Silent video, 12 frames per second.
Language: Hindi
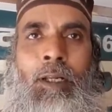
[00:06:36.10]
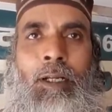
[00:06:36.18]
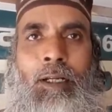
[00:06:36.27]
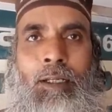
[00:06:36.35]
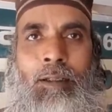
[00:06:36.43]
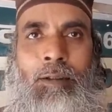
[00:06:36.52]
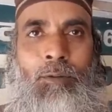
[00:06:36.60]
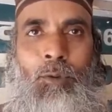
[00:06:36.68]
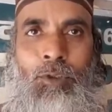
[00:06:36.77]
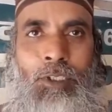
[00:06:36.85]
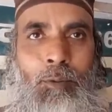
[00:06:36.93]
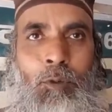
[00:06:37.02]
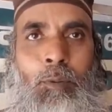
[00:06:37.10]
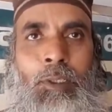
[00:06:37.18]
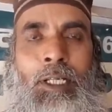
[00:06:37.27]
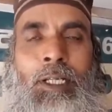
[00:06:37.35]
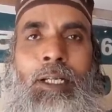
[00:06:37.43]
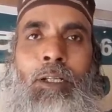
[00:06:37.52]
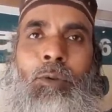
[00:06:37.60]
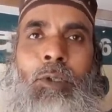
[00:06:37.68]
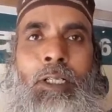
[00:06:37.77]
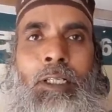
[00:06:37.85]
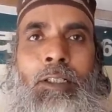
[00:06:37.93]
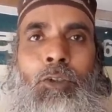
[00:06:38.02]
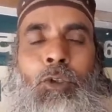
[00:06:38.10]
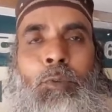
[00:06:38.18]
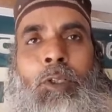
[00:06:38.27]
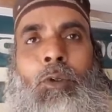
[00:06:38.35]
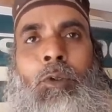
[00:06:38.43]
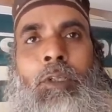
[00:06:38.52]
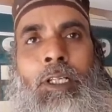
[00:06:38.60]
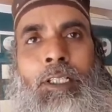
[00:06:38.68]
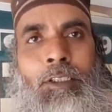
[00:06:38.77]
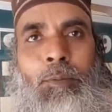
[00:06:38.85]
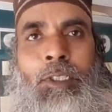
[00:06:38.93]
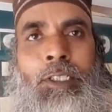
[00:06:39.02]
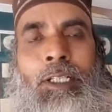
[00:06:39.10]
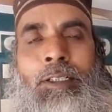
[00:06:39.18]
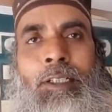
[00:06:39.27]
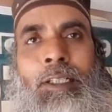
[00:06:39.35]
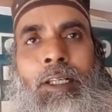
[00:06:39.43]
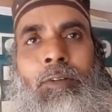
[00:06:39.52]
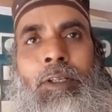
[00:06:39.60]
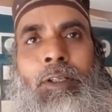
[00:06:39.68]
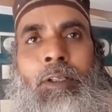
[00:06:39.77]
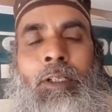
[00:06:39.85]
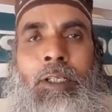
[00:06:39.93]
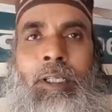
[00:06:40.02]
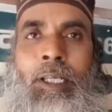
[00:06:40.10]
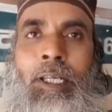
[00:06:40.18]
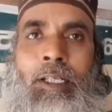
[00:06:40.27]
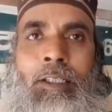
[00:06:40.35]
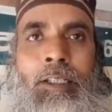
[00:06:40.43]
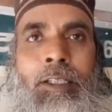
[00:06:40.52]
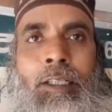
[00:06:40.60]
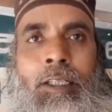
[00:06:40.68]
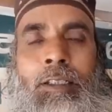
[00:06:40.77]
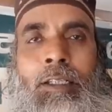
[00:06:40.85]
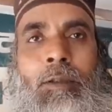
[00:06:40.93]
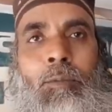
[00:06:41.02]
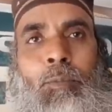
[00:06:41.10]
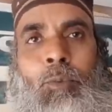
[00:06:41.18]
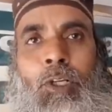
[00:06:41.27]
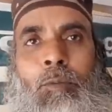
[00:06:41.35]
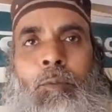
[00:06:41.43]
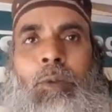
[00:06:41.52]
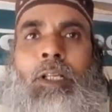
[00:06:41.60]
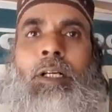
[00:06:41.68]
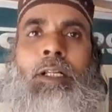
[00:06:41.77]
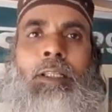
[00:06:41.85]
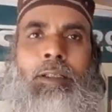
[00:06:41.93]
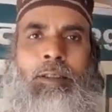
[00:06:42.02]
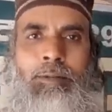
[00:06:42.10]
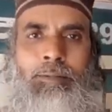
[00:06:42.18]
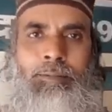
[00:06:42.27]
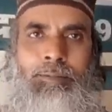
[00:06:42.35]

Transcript: अगर वो शाम को बता गया तो अगले दिन सुबह नौ या दस बजे ट्रैक्टर लिया में एक दिन के अंदर हम पूरा बम्फर लगा देंगे